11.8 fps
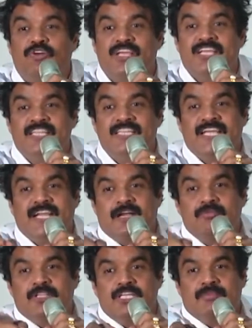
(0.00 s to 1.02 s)
கூட இந்தியன்
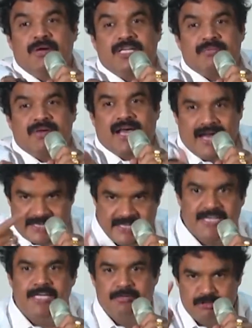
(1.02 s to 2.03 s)
அனுமதிக்க மாட்டோம்டா
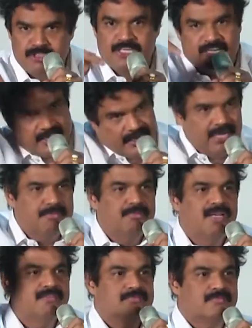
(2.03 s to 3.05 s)
ஆர்கே கண்டுபிடிச்சிருக்கேன்டா
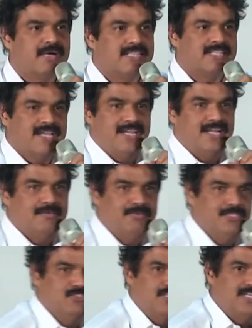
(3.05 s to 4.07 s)
கற்பில் மாத்திரா எல்லாம்
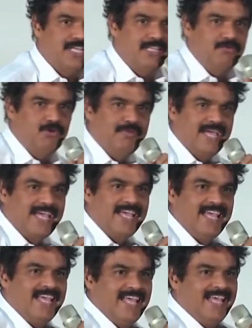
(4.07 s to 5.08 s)
அப்படின்னு சொல்லிட்டு அதான் உண்மை
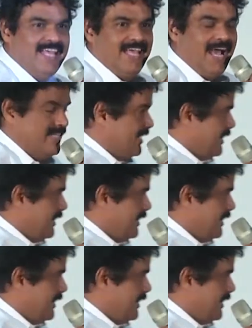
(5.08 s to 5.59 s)
அந்த